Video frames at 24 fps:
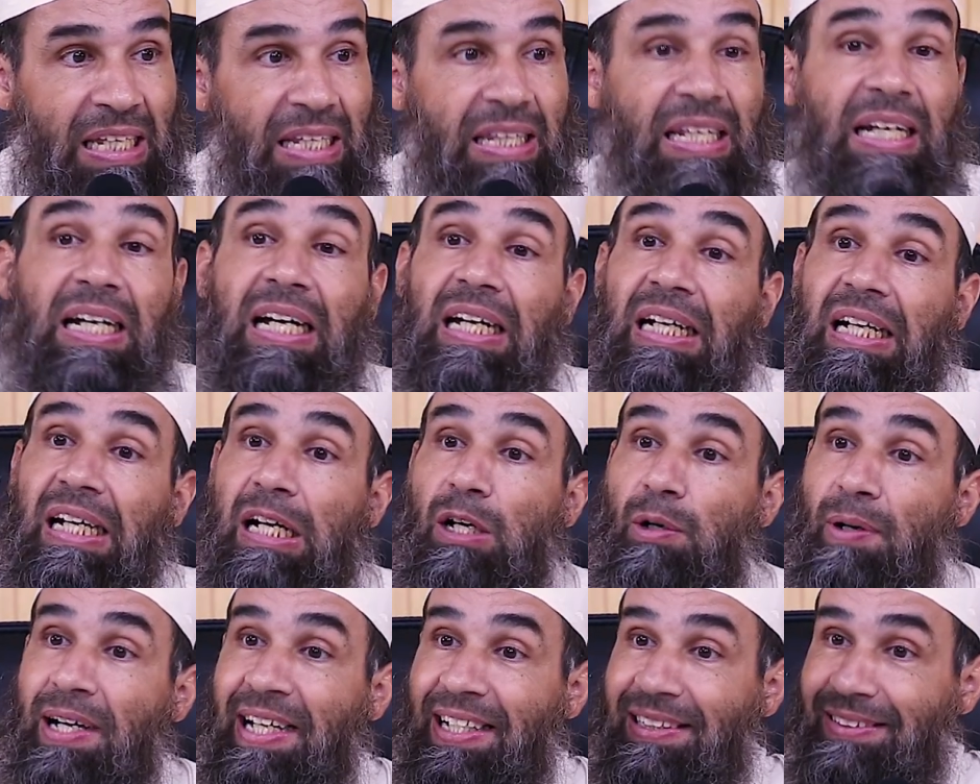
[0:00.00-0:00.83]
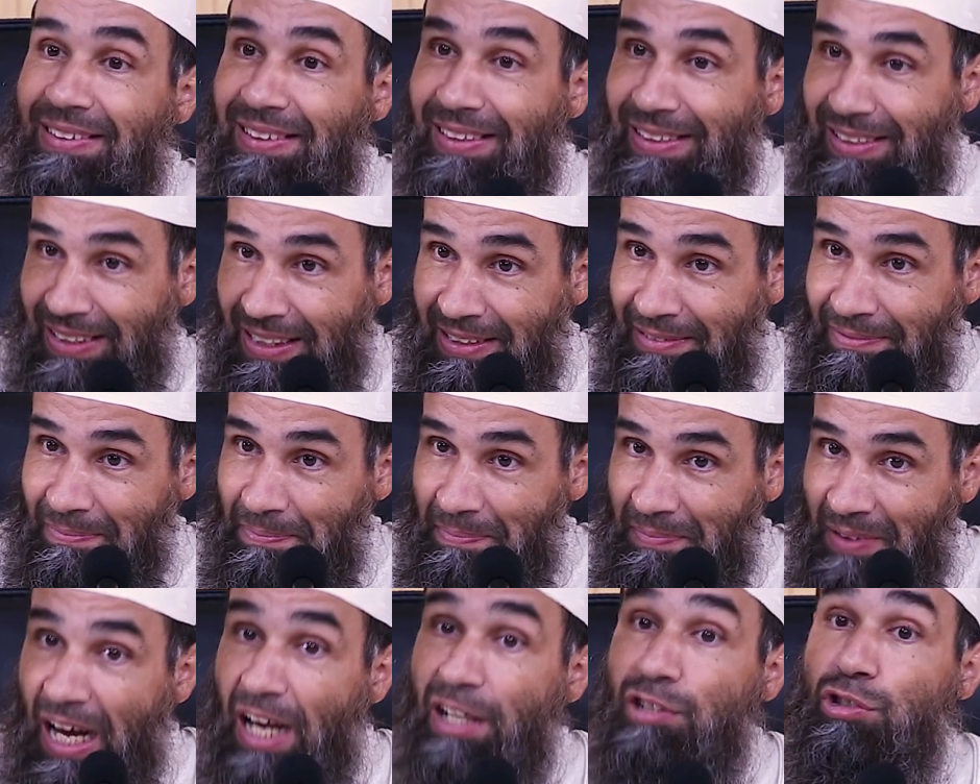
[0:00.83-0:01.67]
ذكر له حديثا
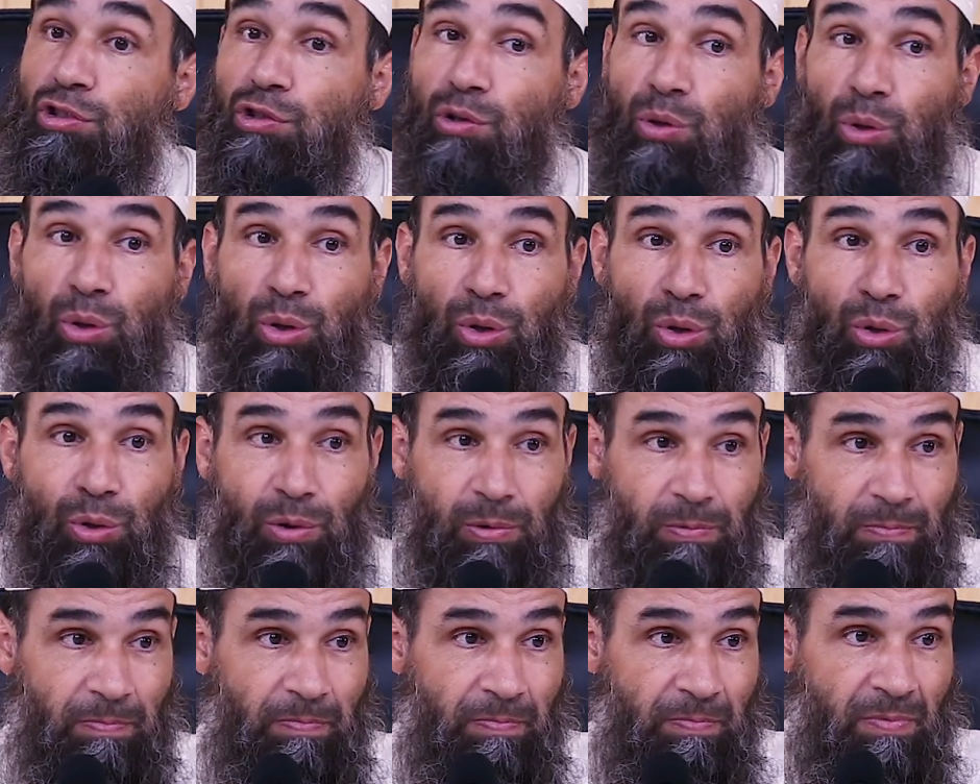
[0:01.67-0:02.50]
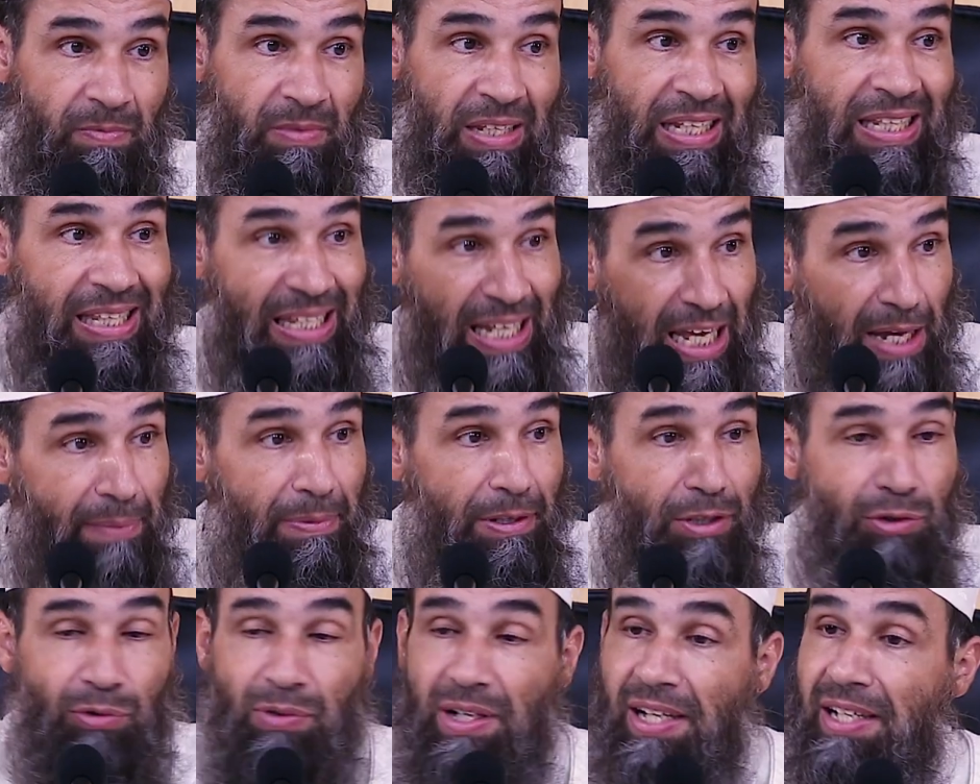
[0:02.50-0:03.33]
أصله
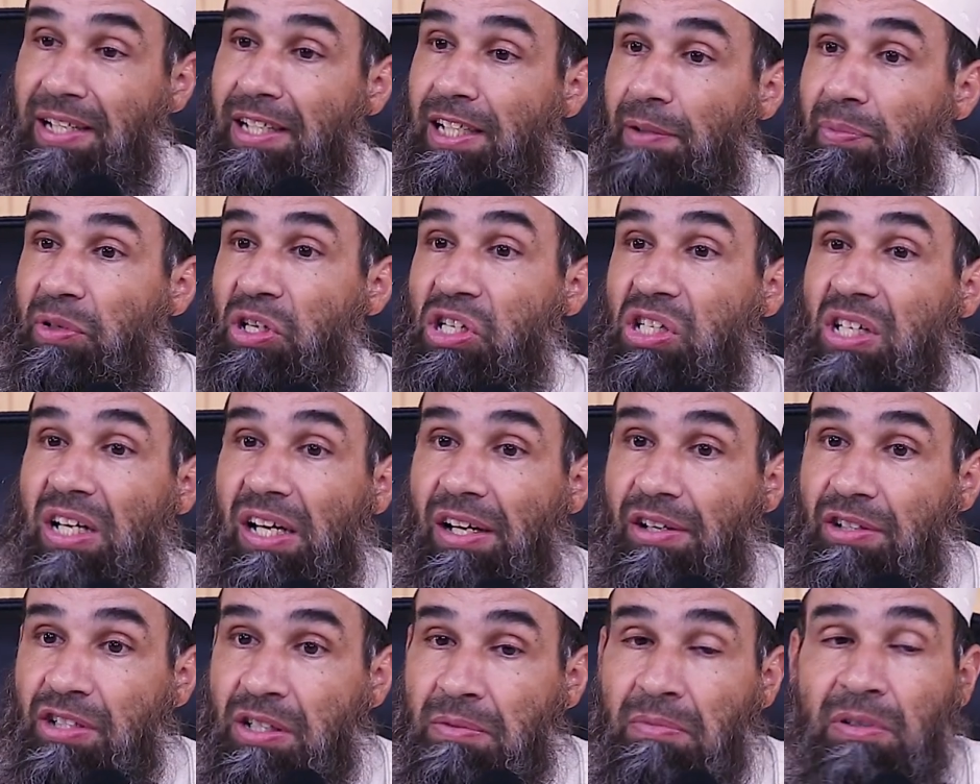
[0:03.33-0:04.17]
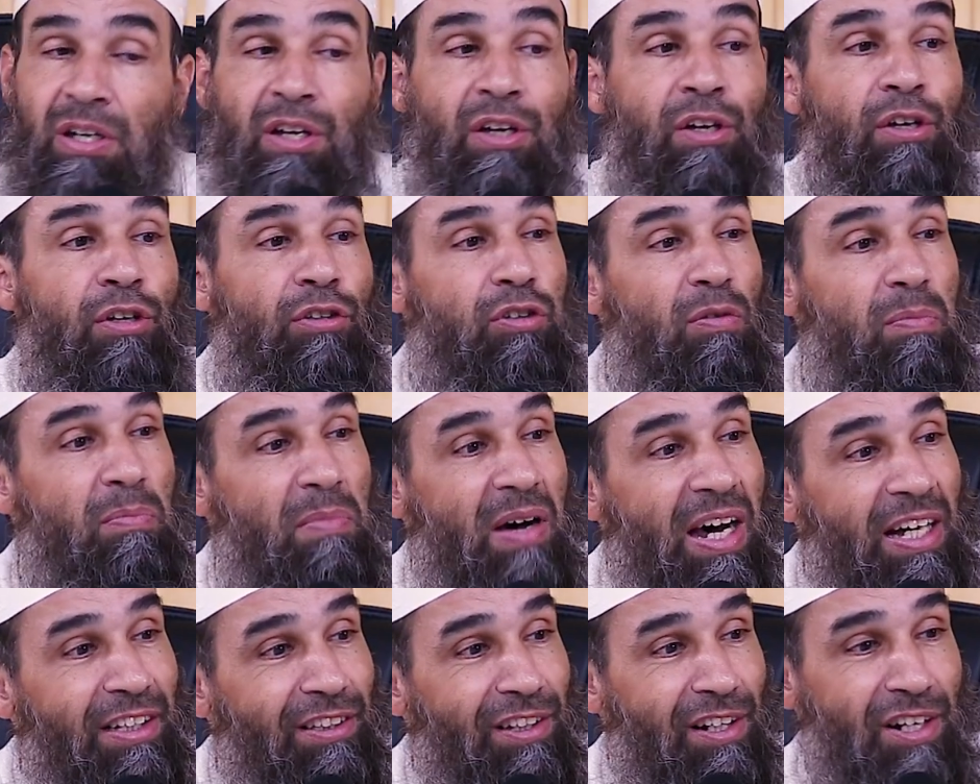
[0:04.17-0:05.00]
ثابت عن النبي صلى الله عليه وسلم
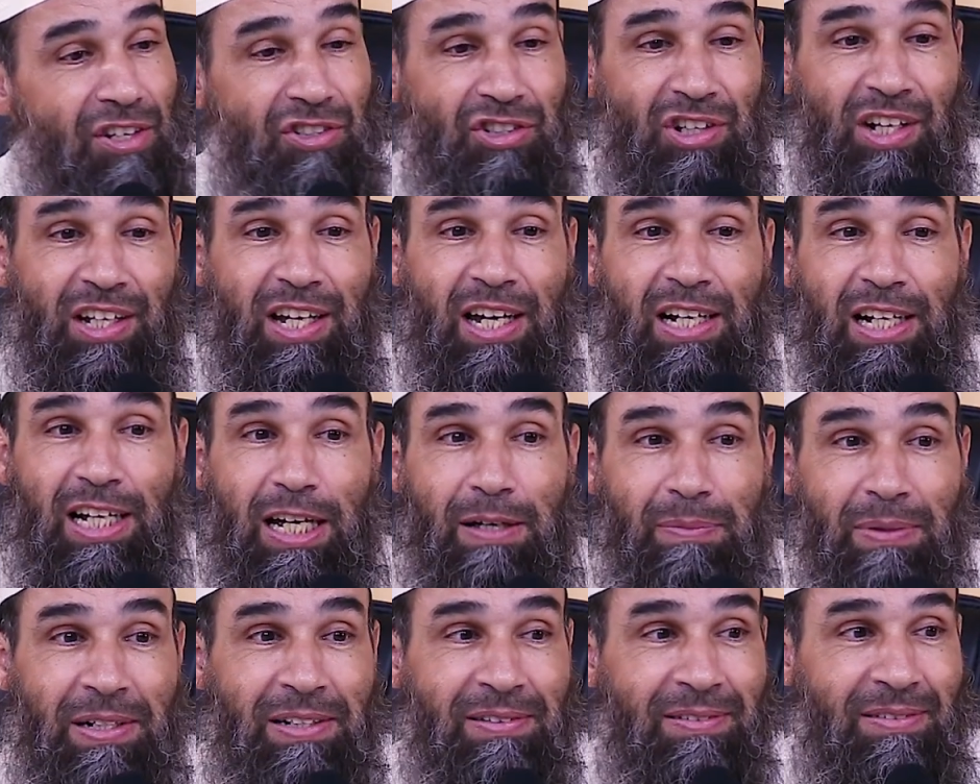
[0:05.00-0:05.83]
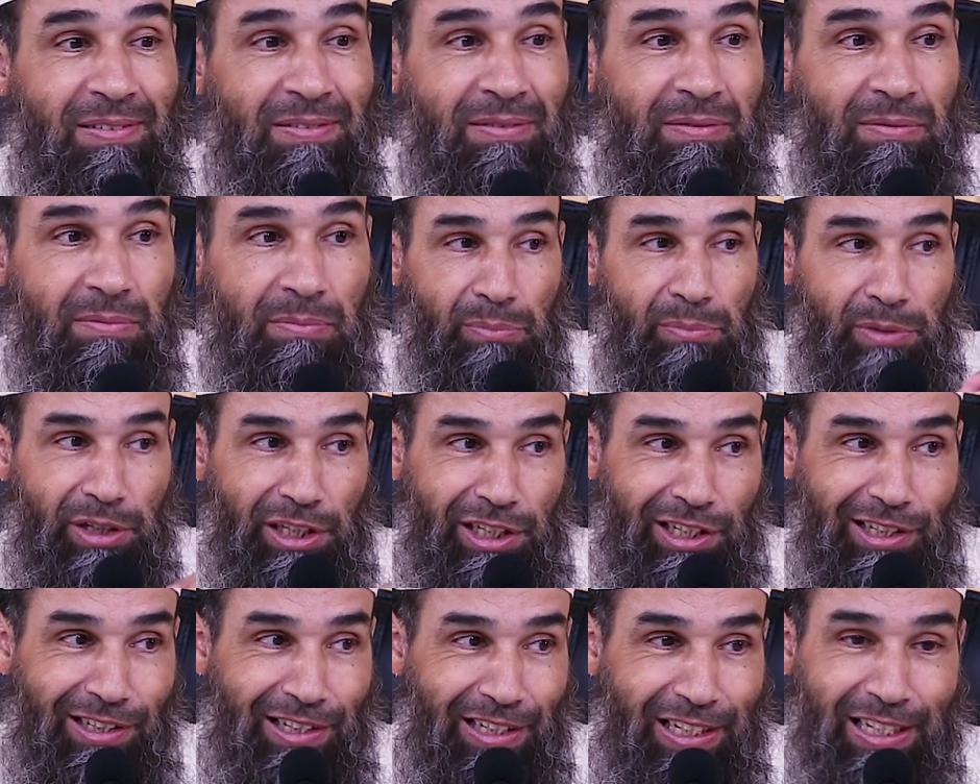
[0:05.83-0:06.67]
ثم أدرج كلاما من
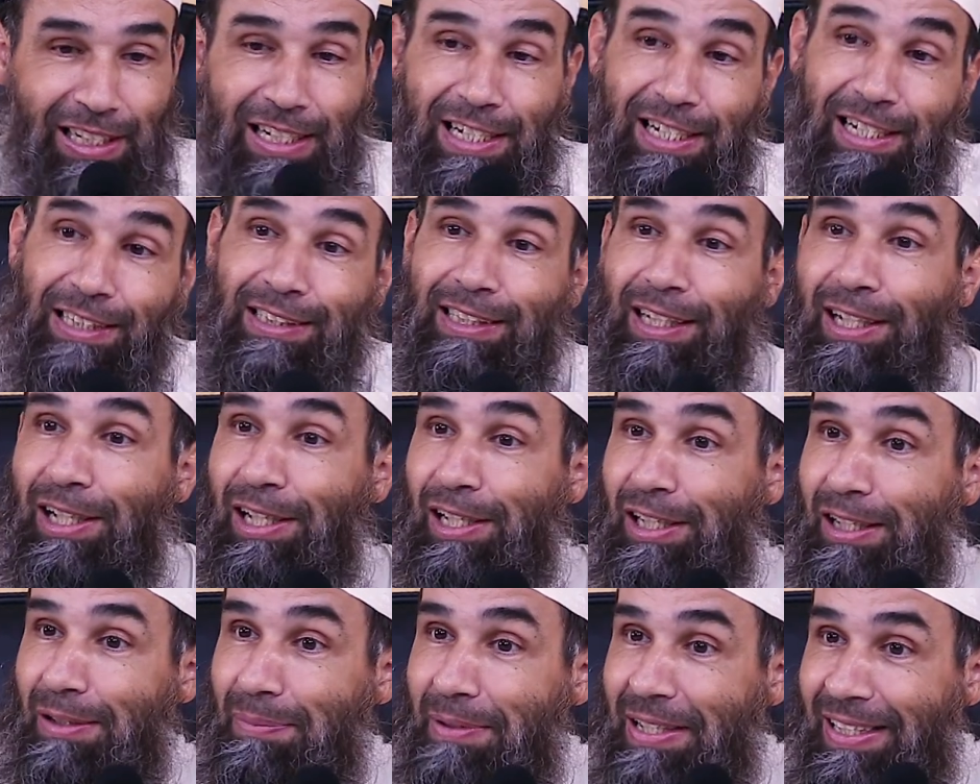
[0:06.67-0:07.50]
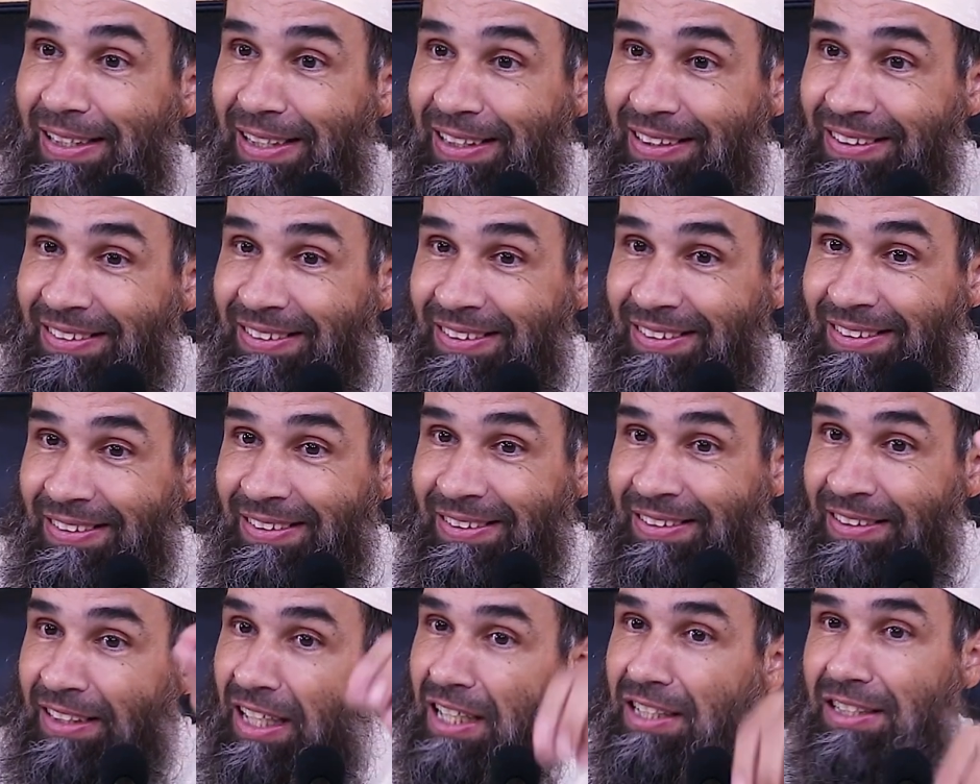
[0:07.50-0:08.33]
عنده ليتقرب إلى
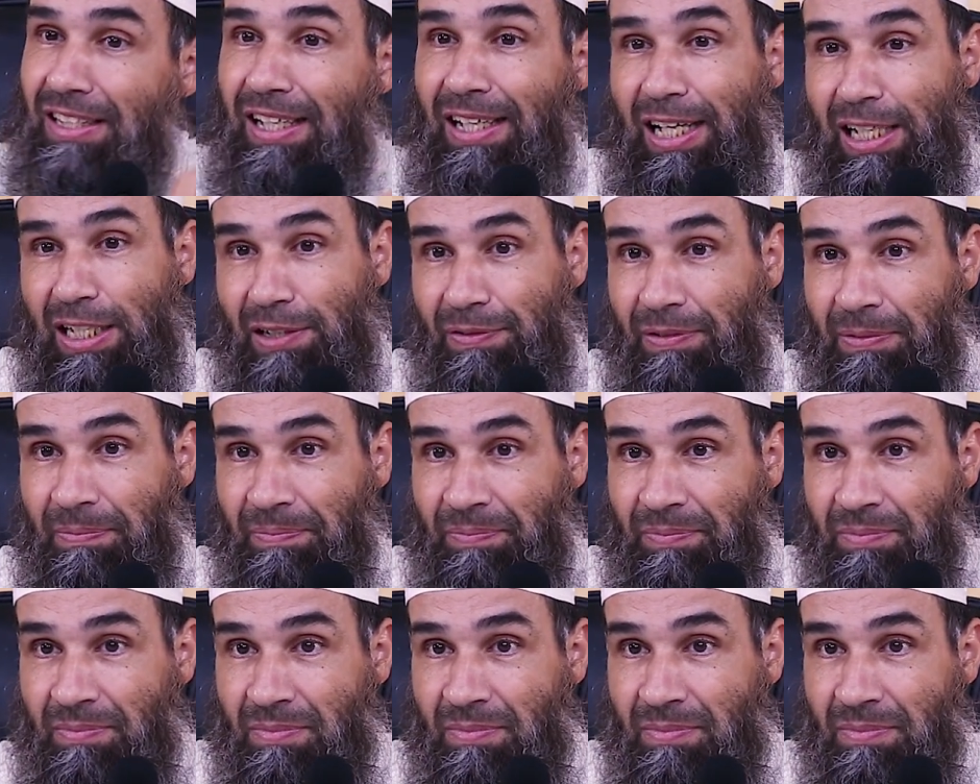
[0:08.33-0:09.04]
هذا الخليفة